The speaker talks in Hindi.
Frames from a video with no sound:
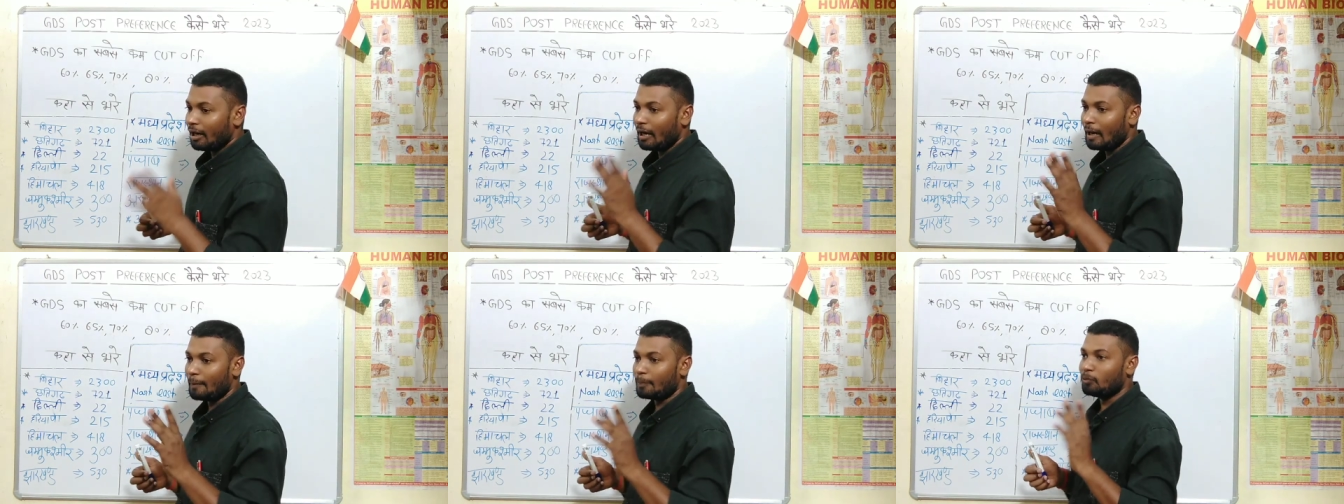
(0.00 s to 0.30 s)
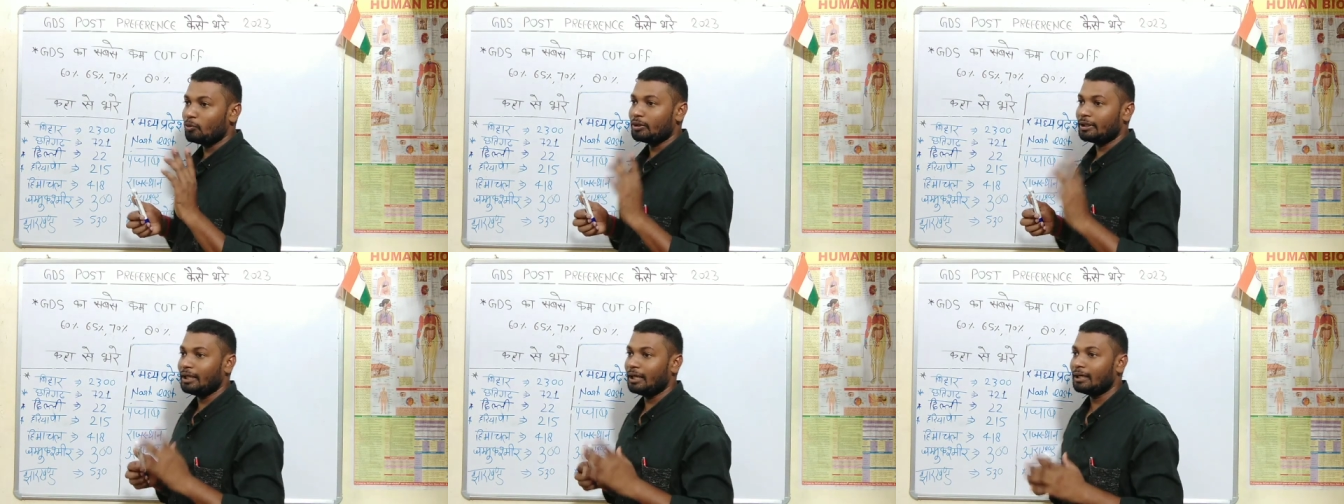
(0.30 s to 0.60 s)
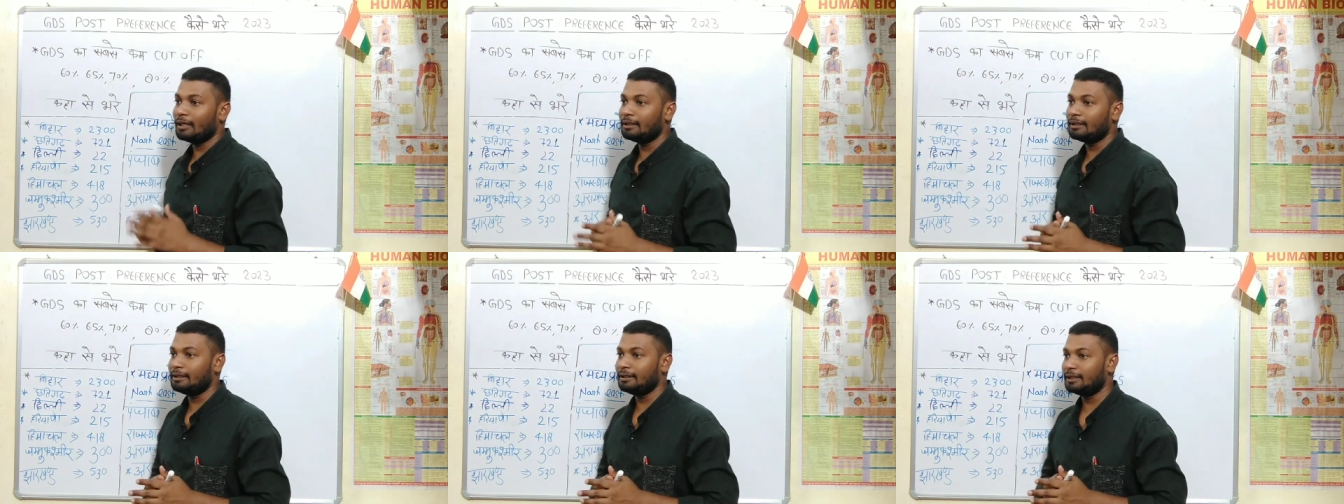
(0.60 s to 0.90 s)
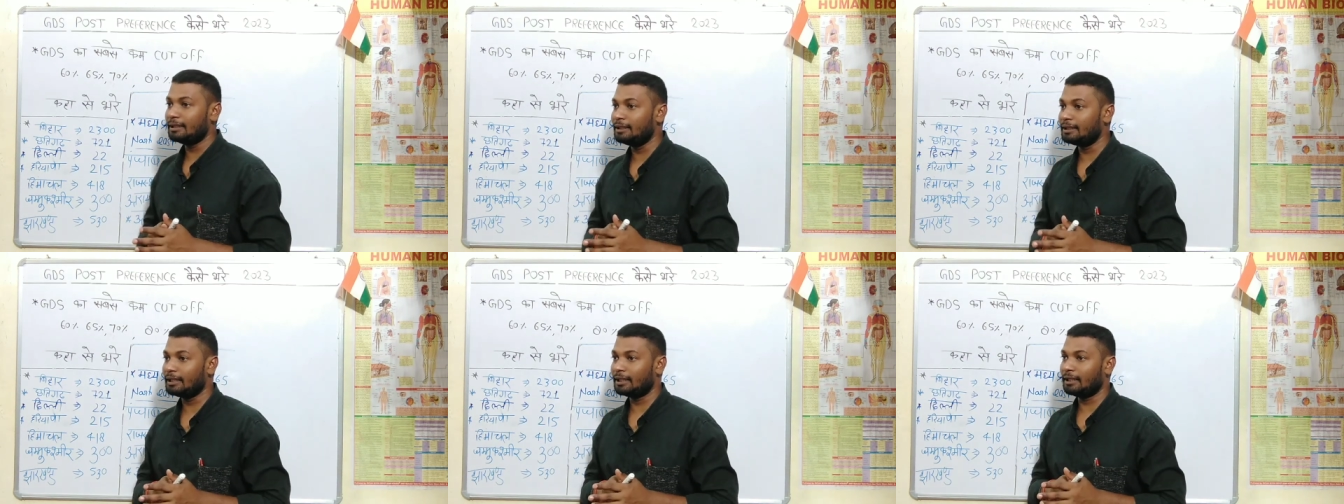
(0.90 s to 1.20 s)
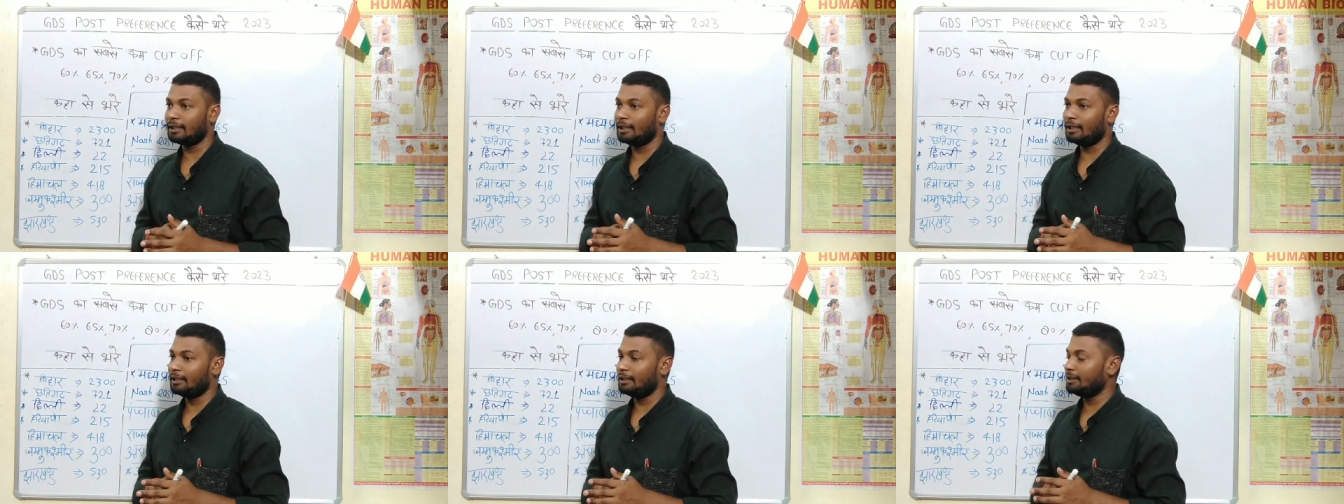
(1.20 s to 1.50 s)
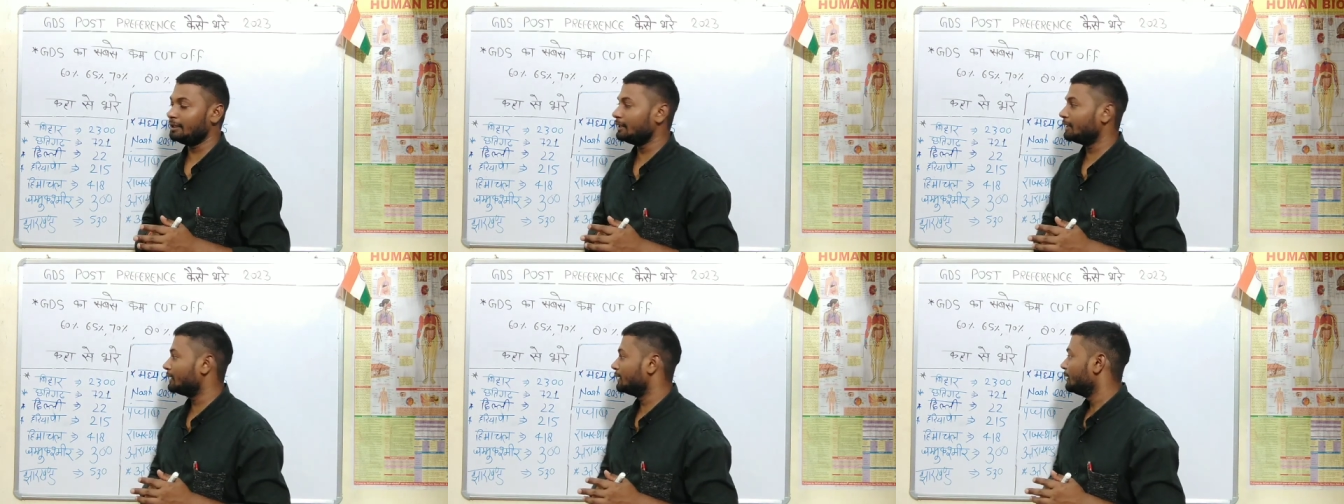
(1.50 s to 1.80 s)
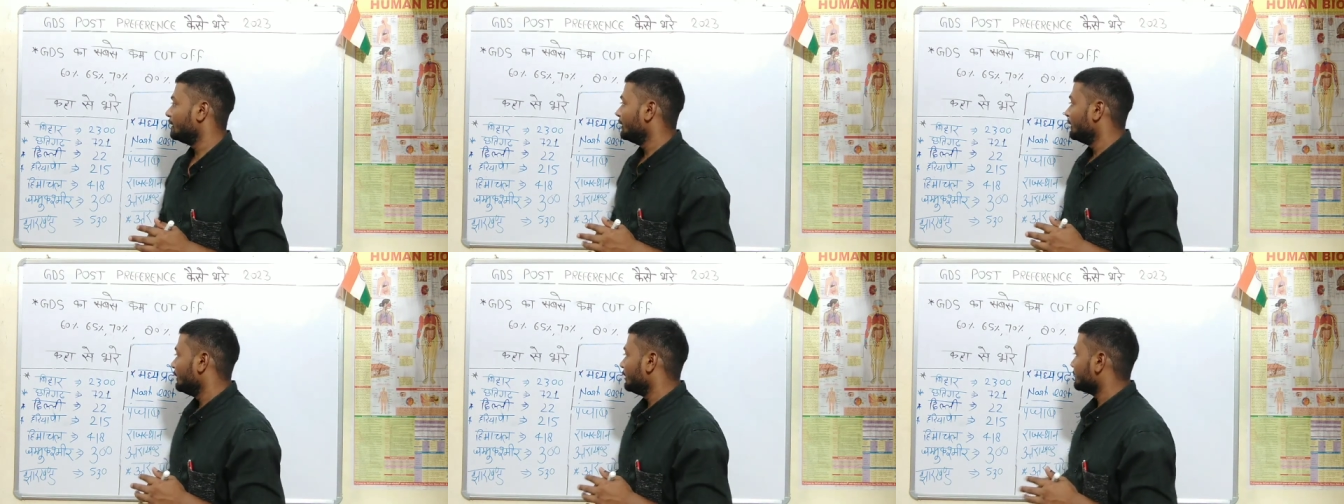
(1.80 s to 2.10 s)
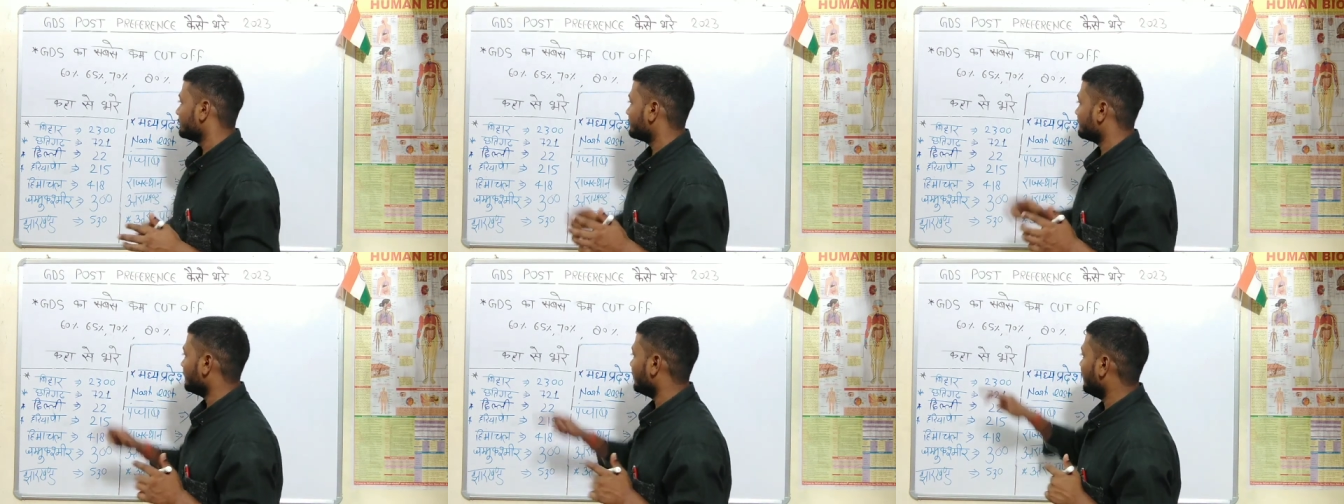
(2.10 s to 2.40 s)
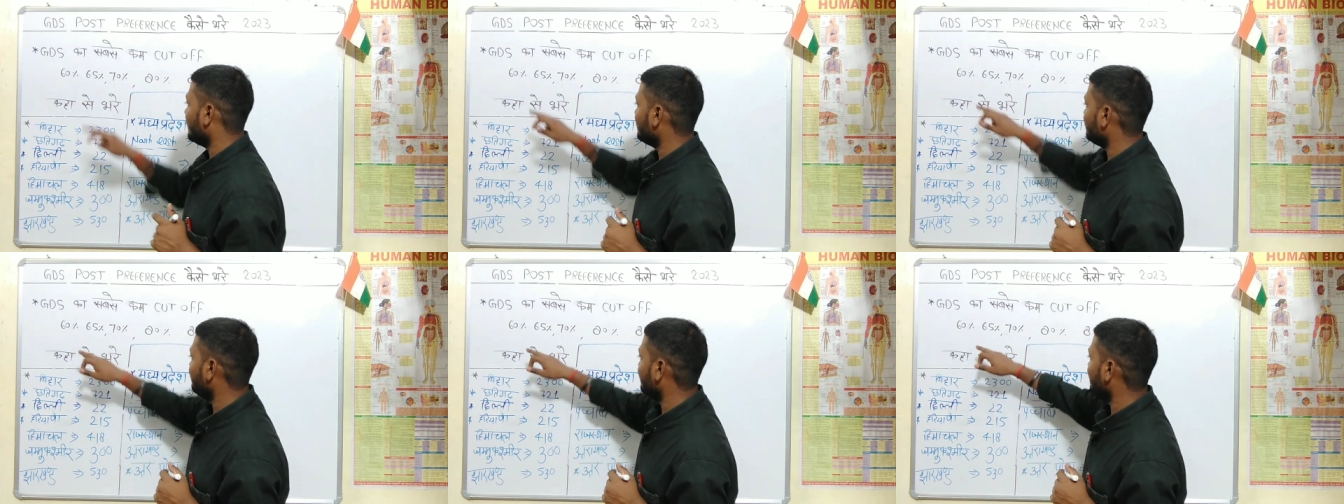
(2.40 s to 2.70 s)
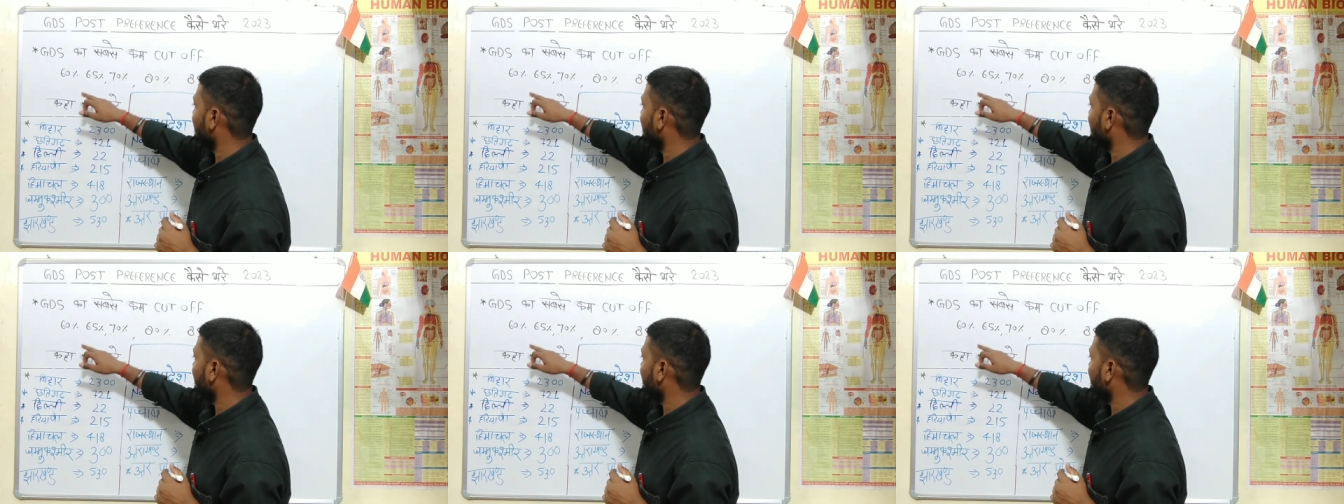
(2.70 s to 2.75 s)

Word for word: आपको क्या गलती नहीं करना है ठीक है साठ